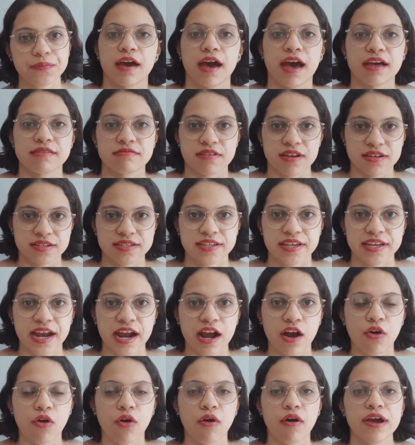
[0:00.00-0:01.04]
A terceira
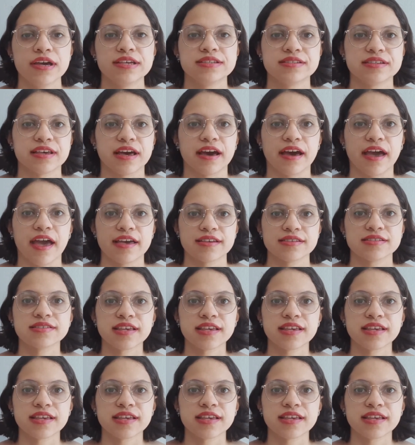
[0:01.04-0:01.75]
coisa é